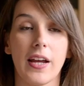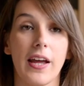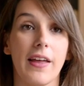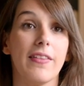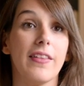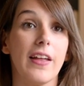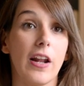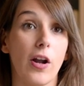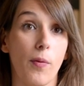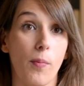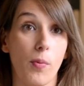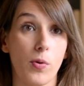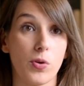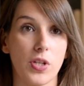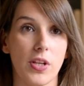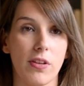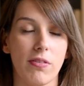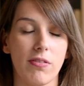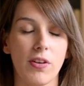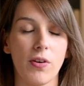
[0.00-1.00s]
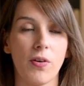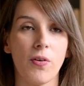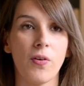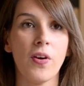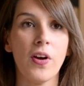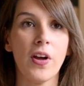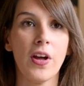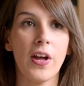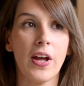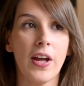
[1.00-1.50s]
que es de la oposición
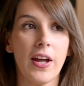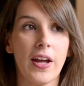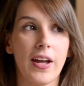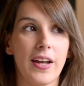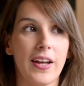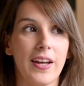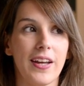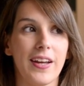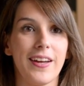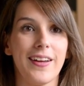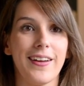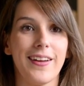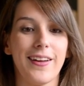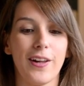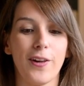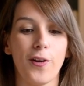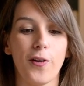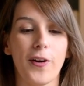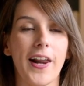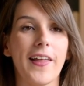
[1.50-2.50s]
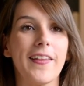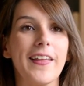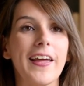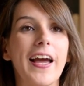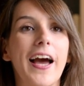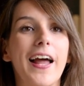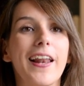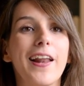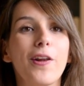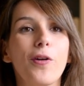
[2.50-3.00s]
eh, los
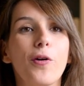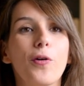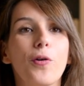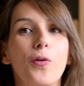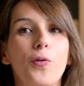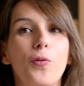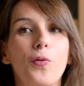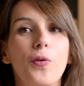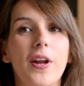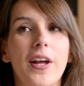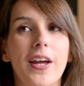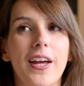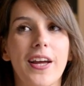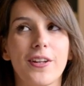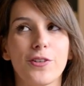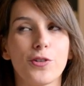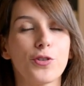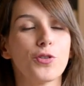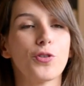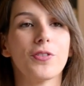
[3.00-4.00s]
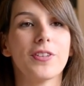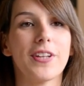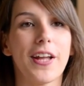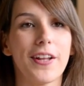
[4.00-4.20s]
radicales lo que ocurre es que no son